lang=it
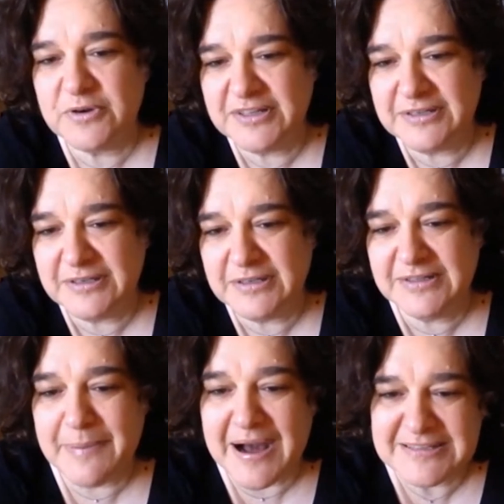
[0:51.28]
di, di
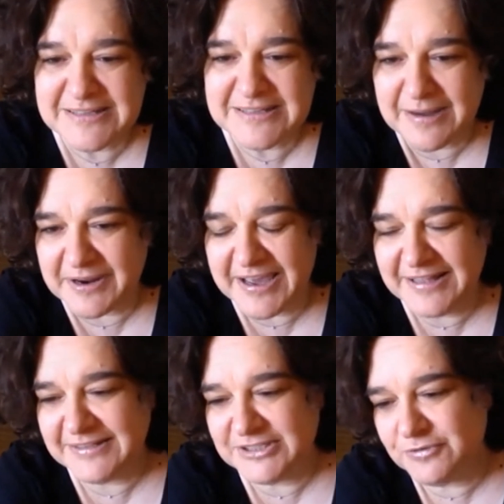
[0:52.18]
pasta,
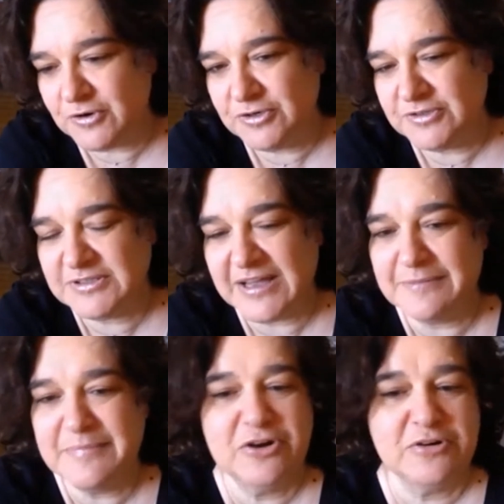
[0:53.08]
praticamente ci vuole
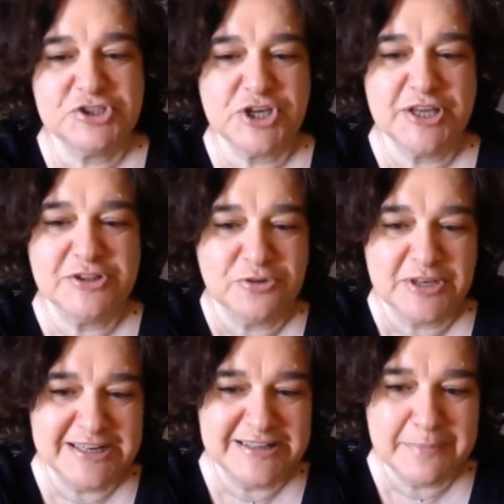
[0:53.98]
almeno 100
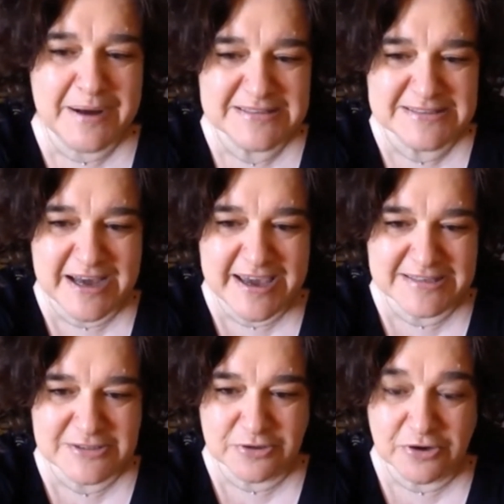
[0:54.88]
kg di pasta
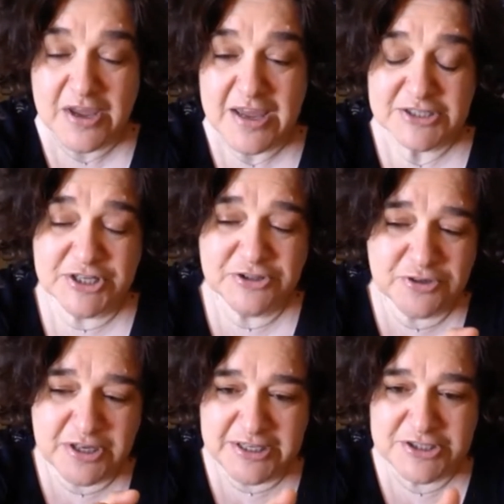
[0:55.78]
escono,
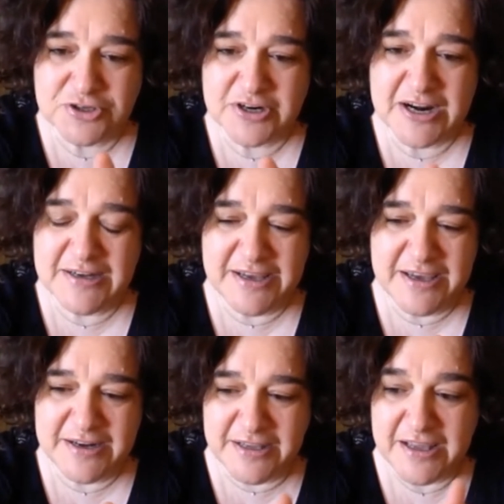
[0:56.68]
100 kg
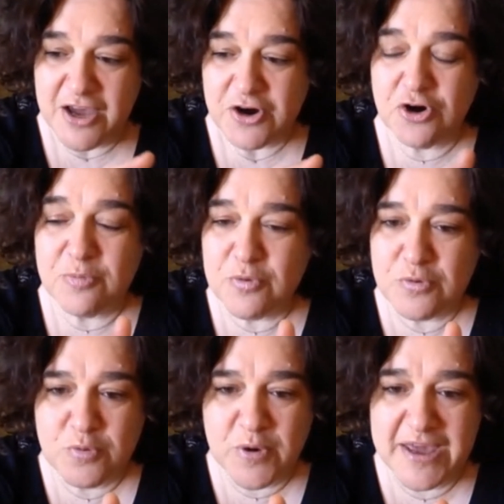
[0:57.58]
giornalieri
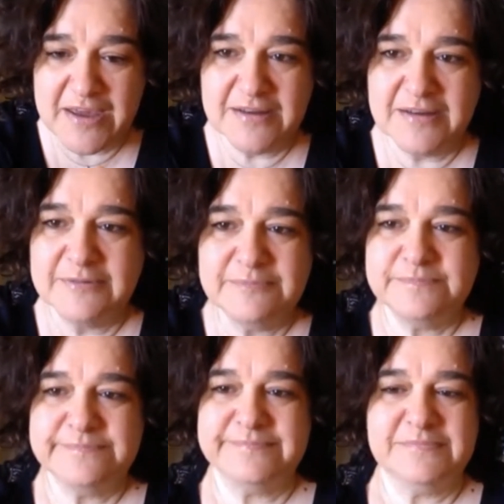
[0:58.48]
comunque... Eh,
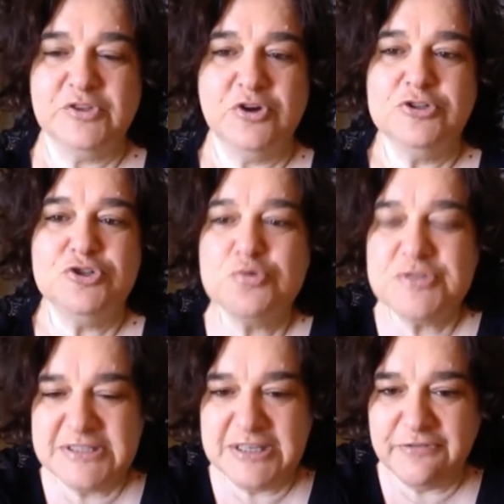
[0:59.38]
non
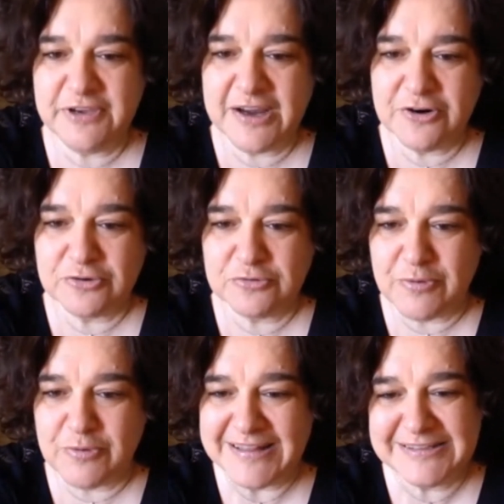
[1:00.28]
giustificano
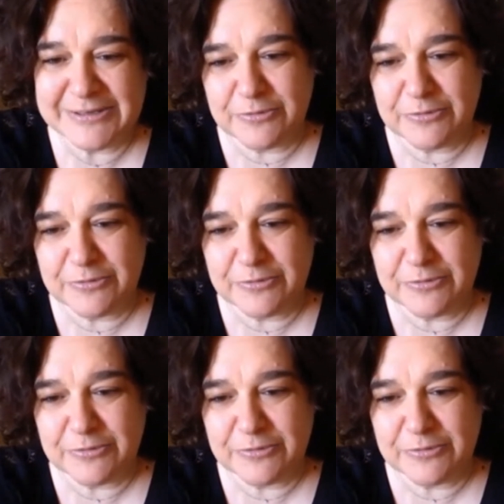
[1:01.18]
quanto,